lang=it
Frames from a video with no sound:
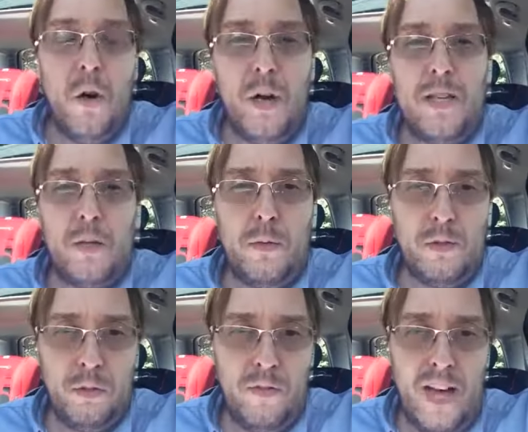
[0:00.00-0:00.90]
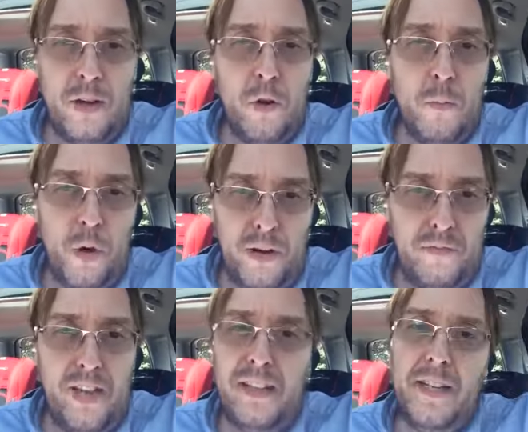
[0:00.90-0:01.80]
Ora, se questo governo è in buona
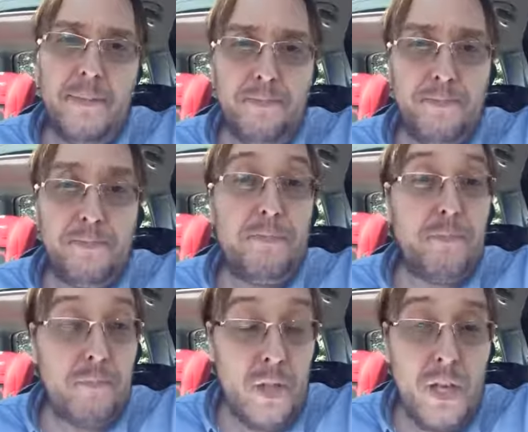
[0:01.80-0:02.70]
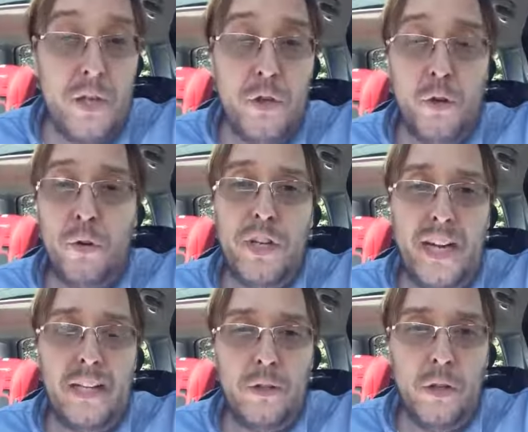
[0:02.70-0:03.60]
fede, io non
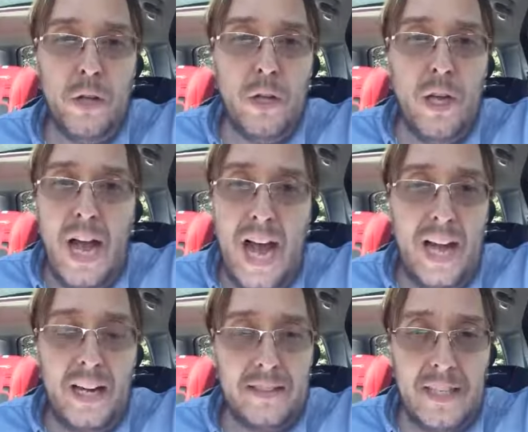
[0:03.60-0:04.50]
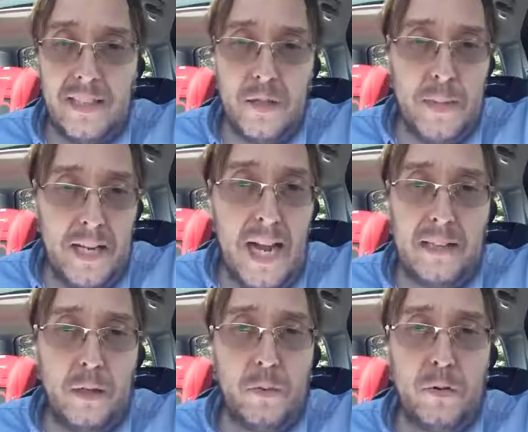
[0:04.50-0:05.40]
credo, ha la strada
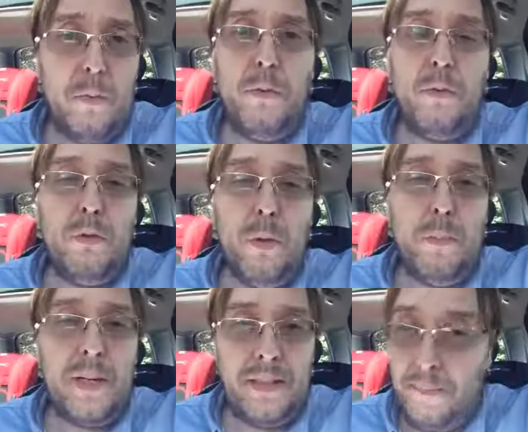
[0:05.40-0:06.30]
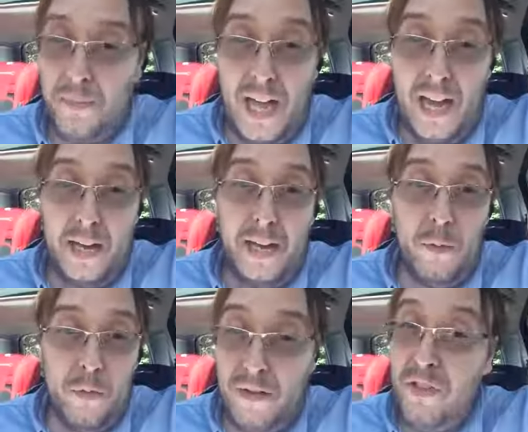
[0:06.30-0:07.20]
spianata a questo punto per
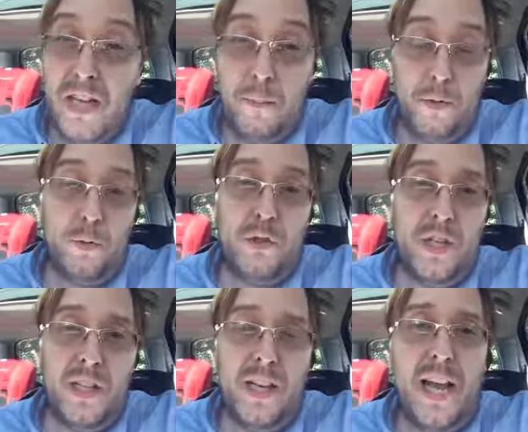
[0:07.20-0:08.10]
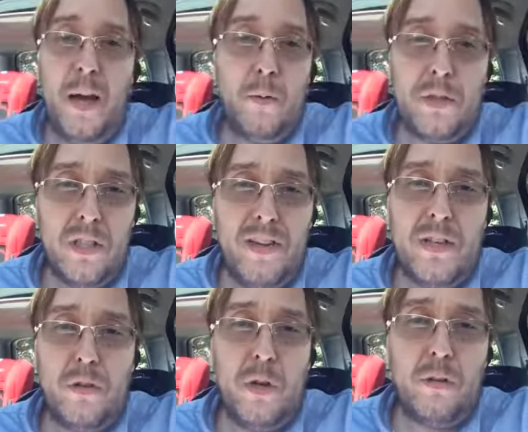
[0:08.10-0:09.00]
tentare una via per uscire dall'euro
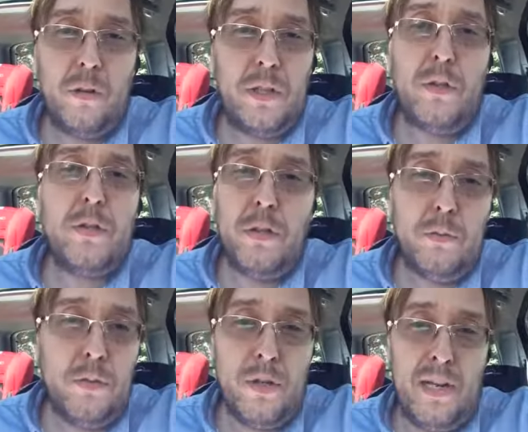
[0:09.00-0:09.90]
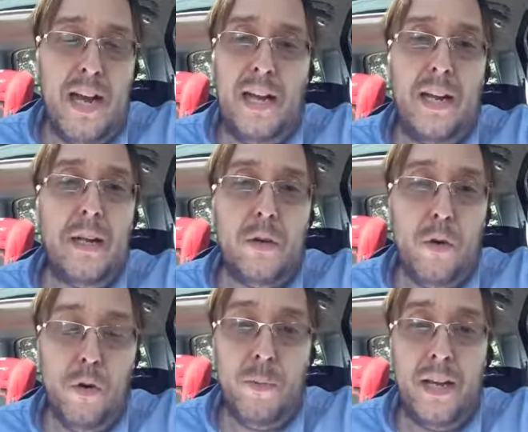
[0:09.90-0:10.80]
attraverso la Corte Costituzionale
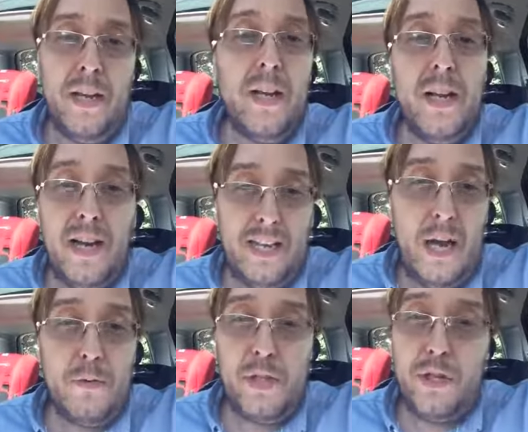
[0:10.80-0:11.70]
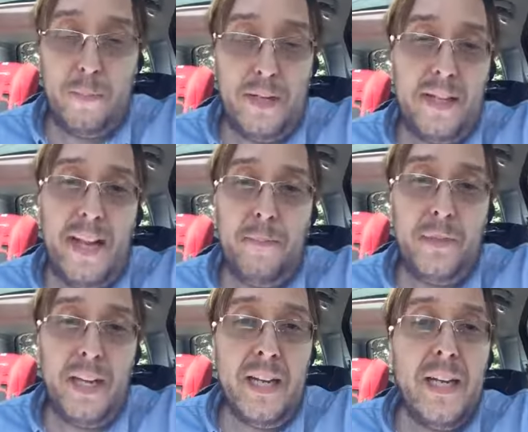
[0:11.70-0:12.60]
come la causa è già
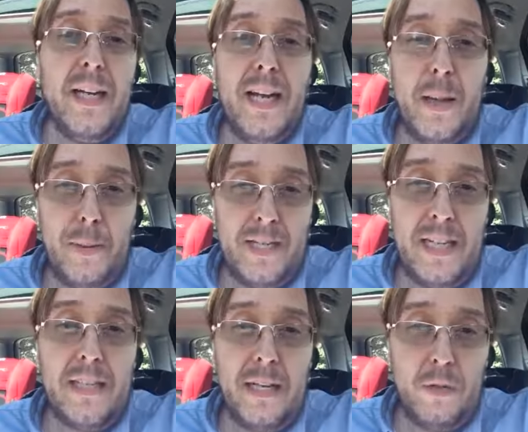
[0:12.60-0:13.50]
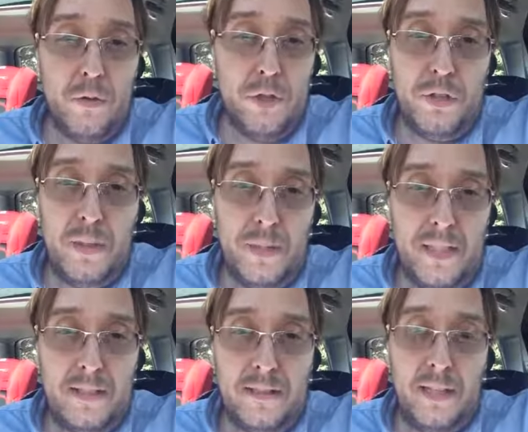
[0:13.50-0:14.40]
pendente, la Presidenza del Consiglio dei
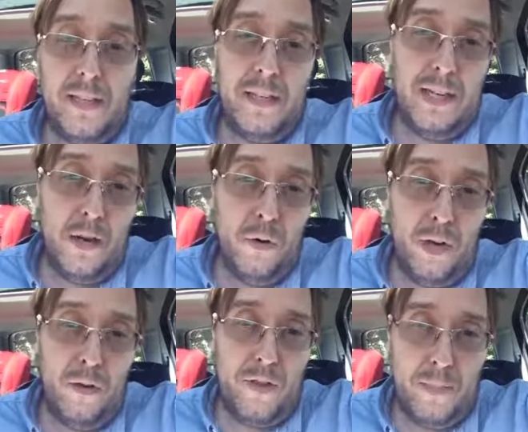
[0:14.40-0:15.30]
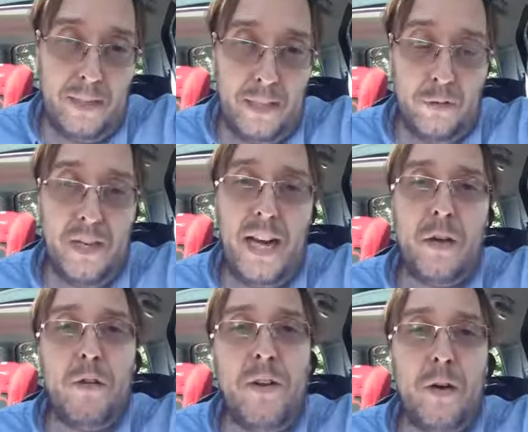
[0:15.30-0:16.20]
Ministri, in allora ovviamente non
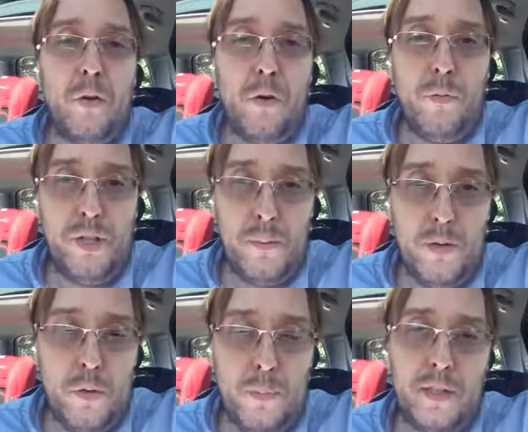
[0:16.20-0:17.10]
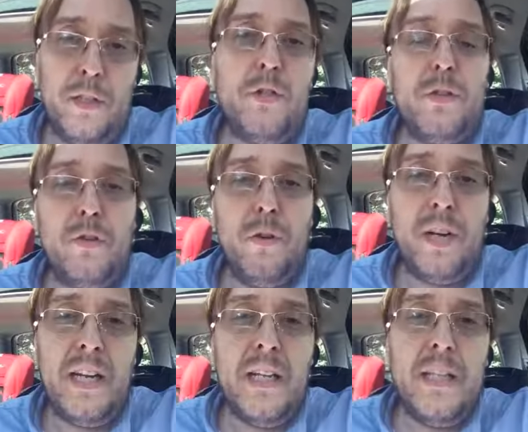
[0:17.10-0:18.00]
era il governo Conte ma i suoi
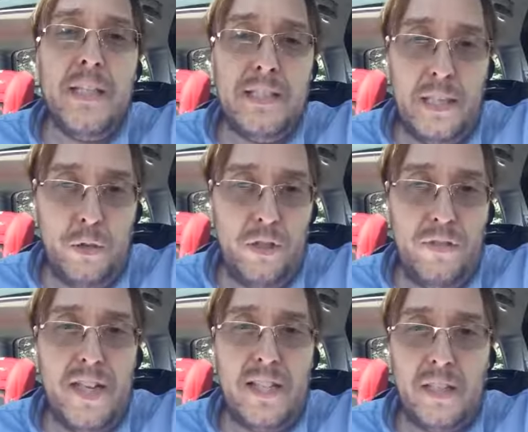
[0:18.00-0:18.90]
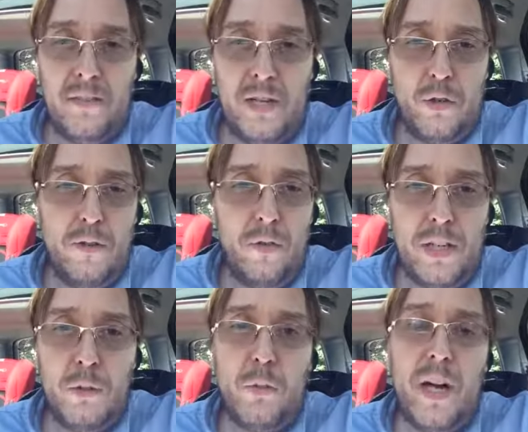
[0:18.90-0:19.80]
predecessori, si erano difesi attraverso
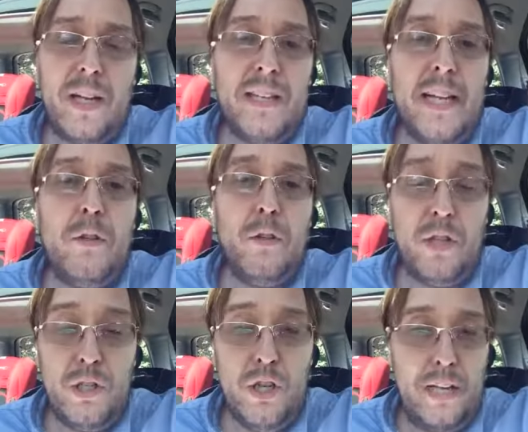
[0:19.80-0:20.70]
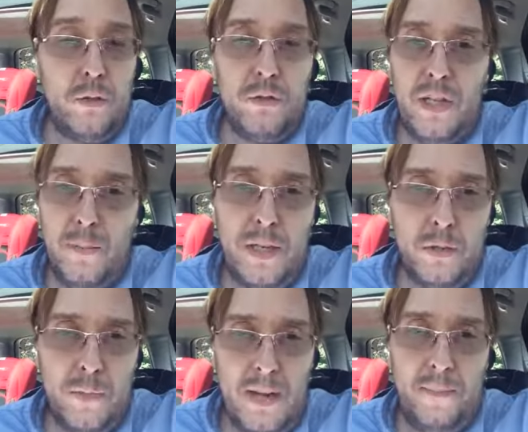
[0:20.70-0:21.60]
l'avvocatura chiedendo il rigetto della
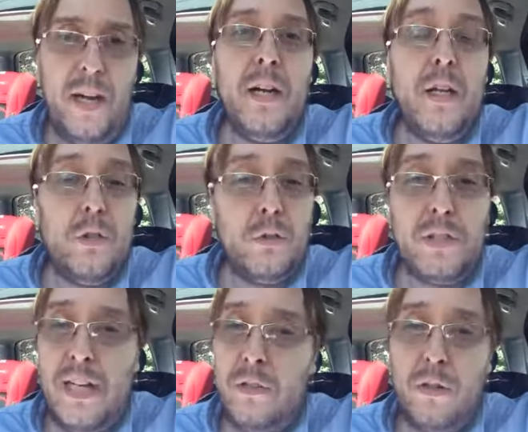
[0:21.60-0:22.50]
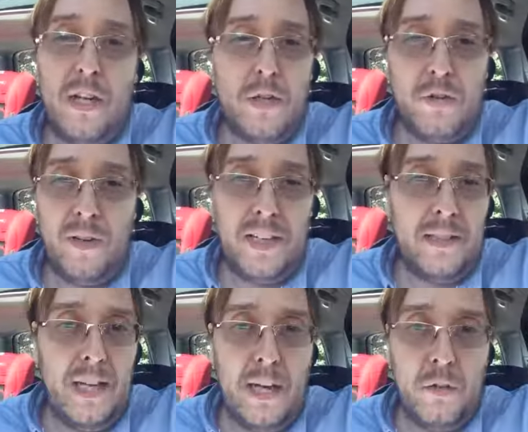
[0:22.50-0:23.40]
mia domanda, sostenendo che la
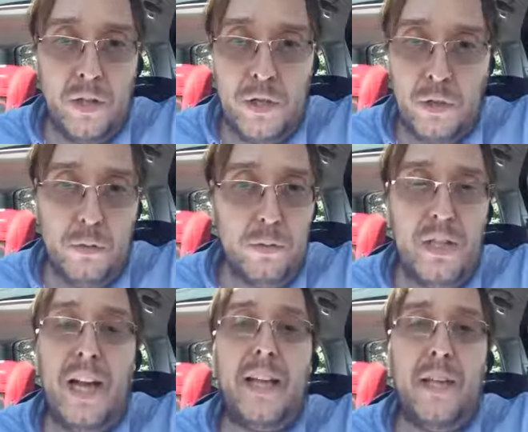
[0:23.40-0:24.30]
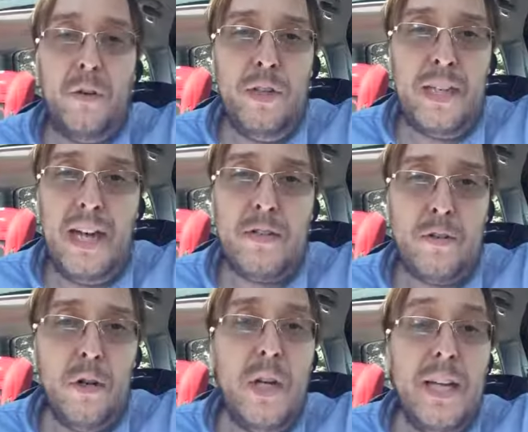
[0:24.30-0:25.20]
sovranità non è ceduta e che in ogni
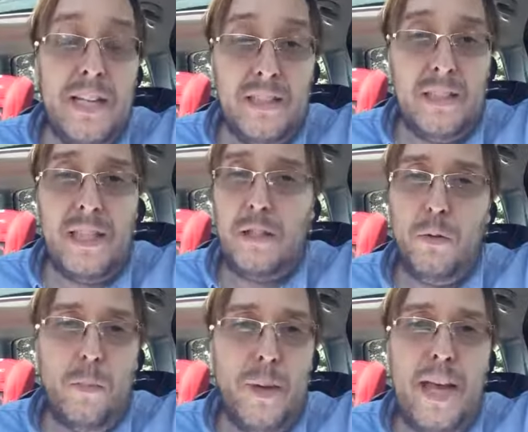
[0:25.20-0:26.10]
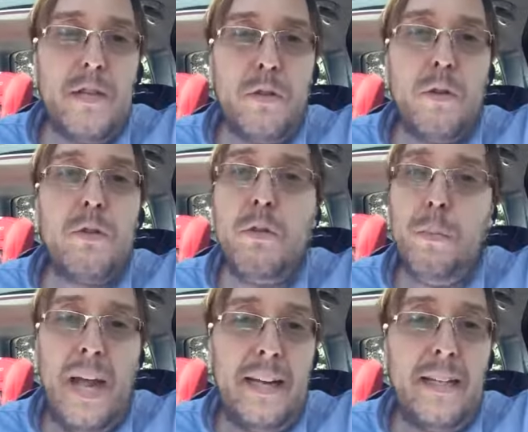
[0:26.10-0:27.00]
caso i trattati europei sono
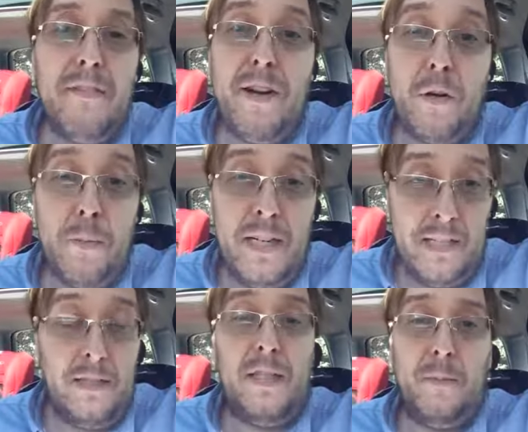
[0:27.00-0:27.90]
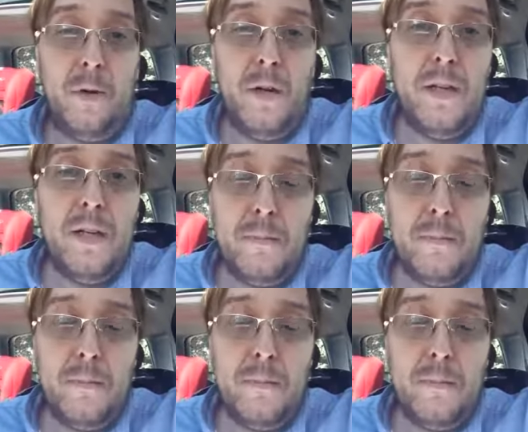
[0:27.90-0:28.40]
stupendi e vanno benissimo.